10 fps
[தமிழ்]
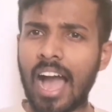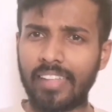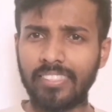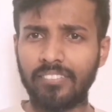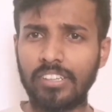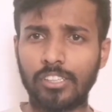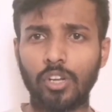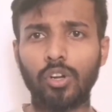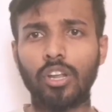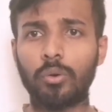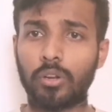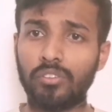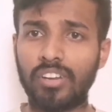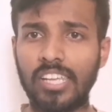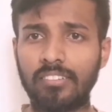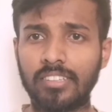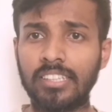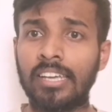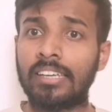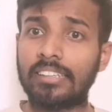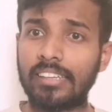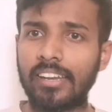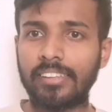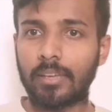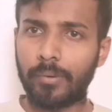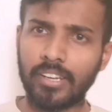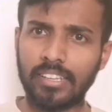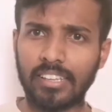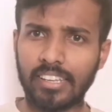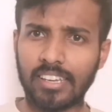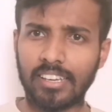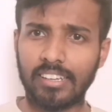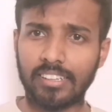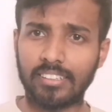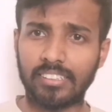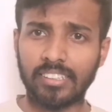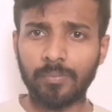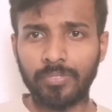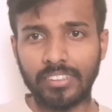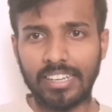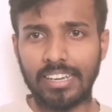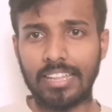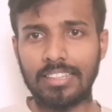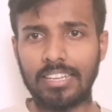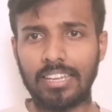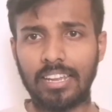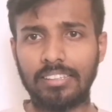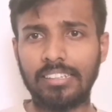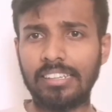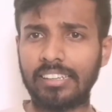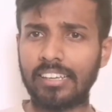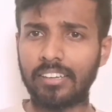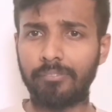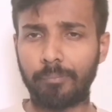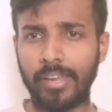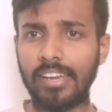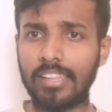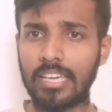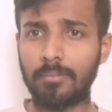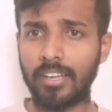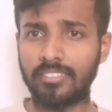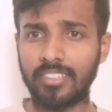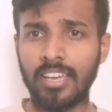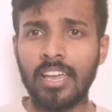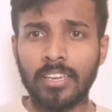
அந்த வீட்டில் உள்ளவங்களும் வெளியே வந்து என்ன நீங்கள் இப்படி நிற்கிறீங்கன்னு கேட்டதுக்கு என்னன்னு தெரியலை திடீர்னு எனக்கு பெயின் அதிகமாகச்சு